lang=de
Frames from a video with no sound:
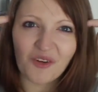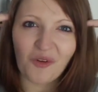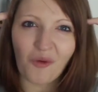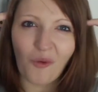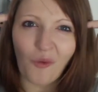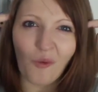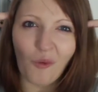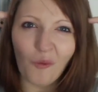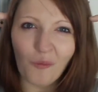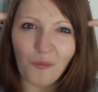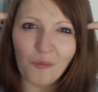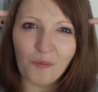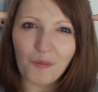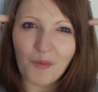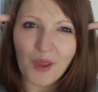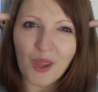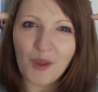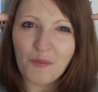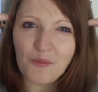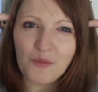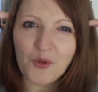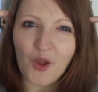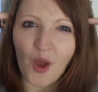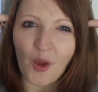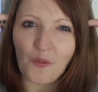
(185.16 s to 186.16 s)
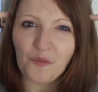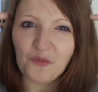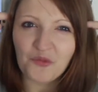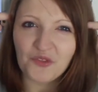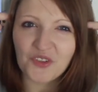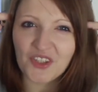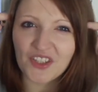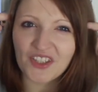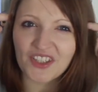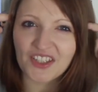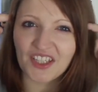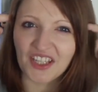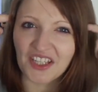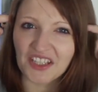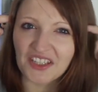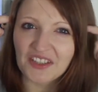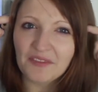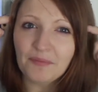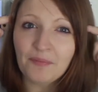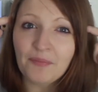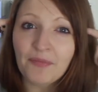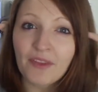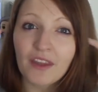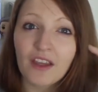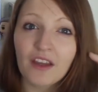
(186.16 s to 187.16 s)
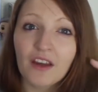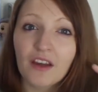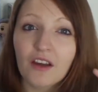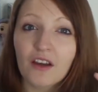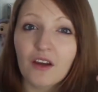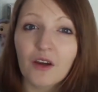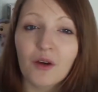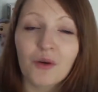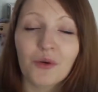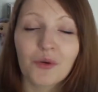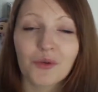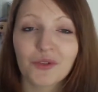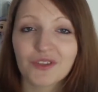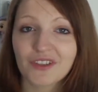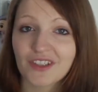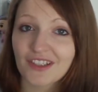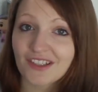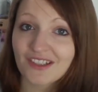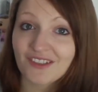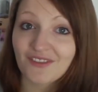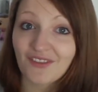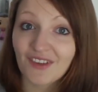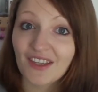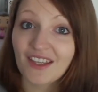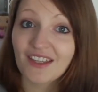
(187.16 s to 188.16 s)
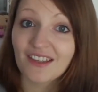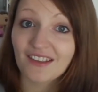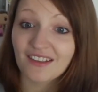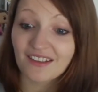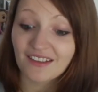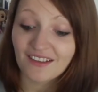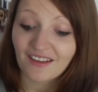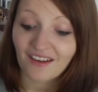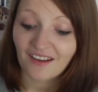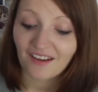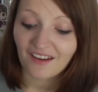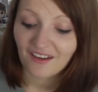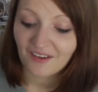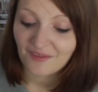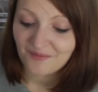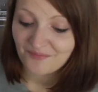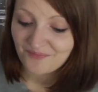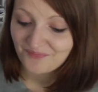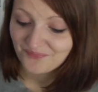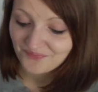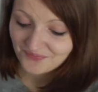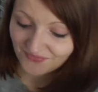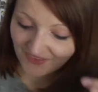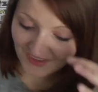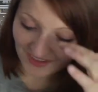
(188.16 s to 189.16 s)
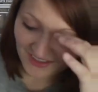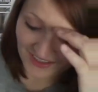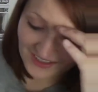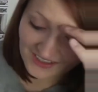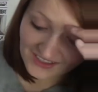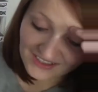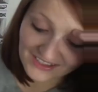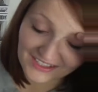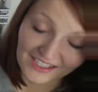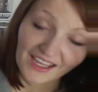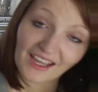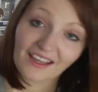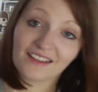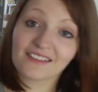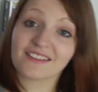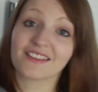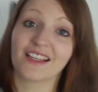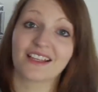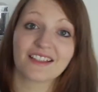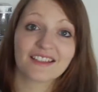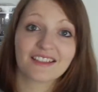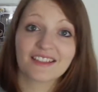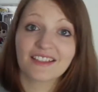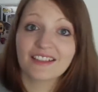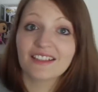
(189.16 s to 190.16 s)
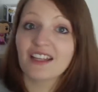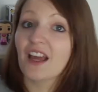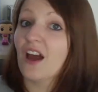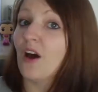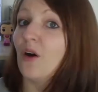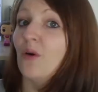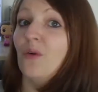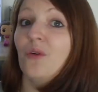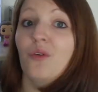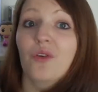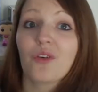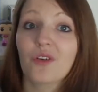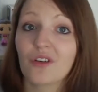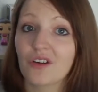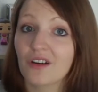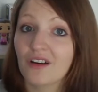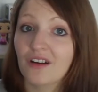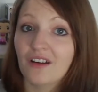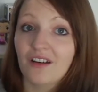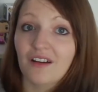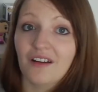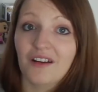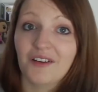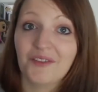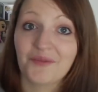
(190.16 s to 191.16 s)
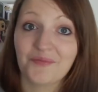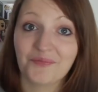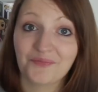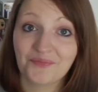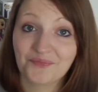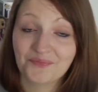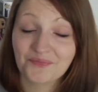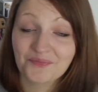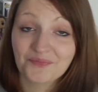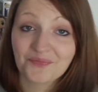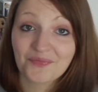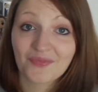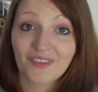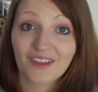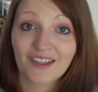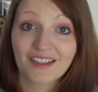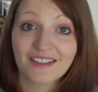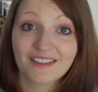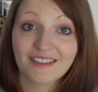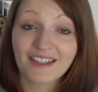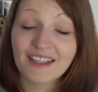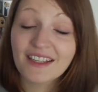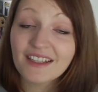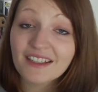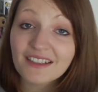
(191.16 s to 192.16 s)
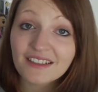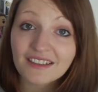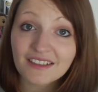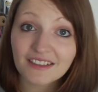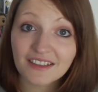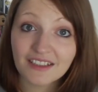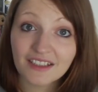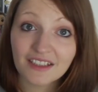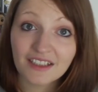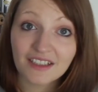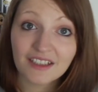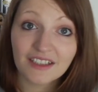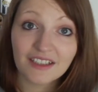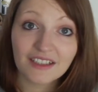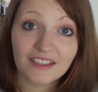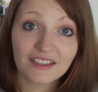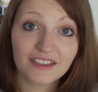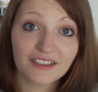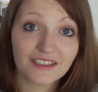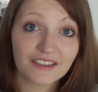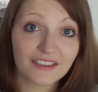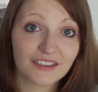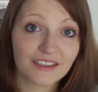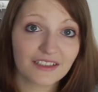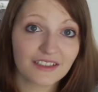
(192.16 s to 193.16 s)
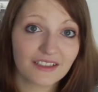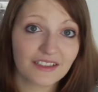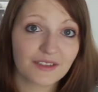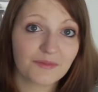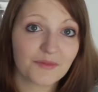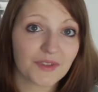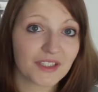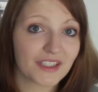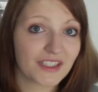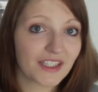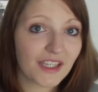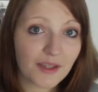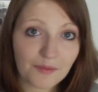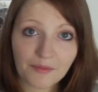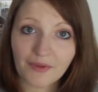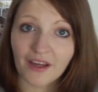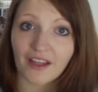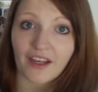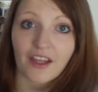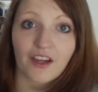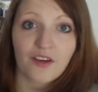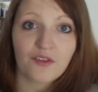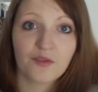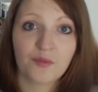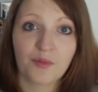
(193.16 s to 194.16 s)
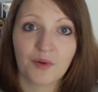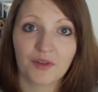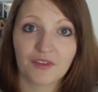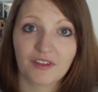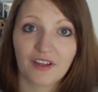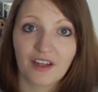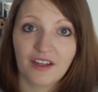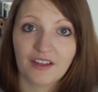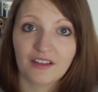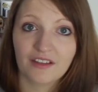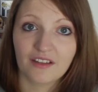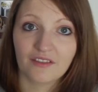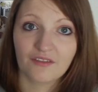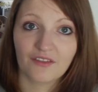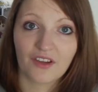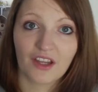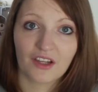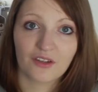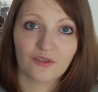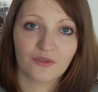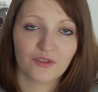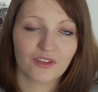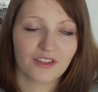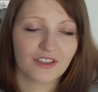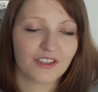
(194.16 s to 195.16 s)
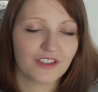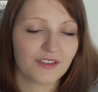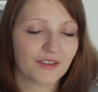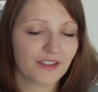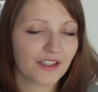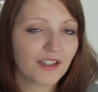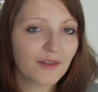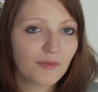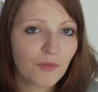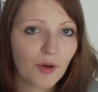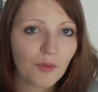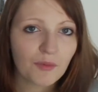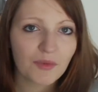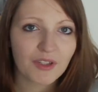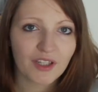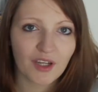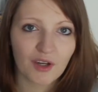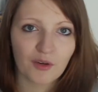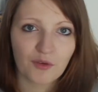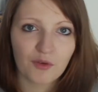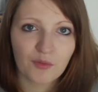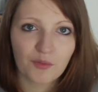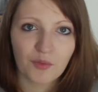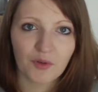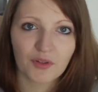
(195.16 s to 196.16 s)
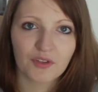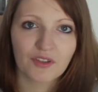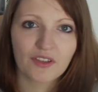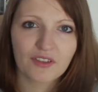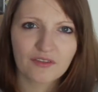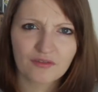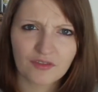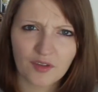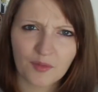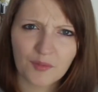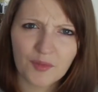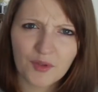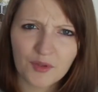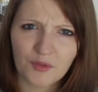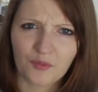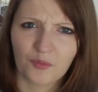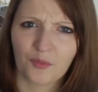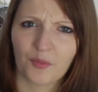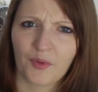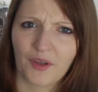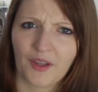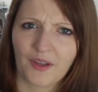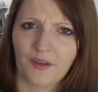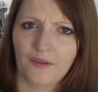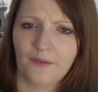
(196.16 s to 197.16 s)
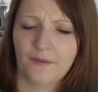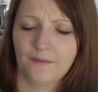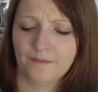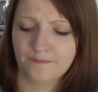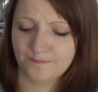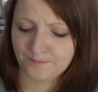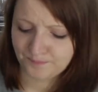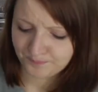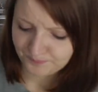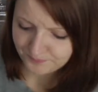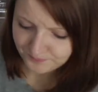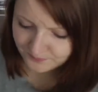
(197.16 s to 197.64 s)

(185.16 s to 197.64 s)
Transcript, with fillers: hier oben im Köpfchen drin. Und deswegen, ähm, ja, das sind auch ähm, Dinge, die mich immer an Harry Potter erinnern werden oder die ich immer mit Harry Potter in Verbindung bringe.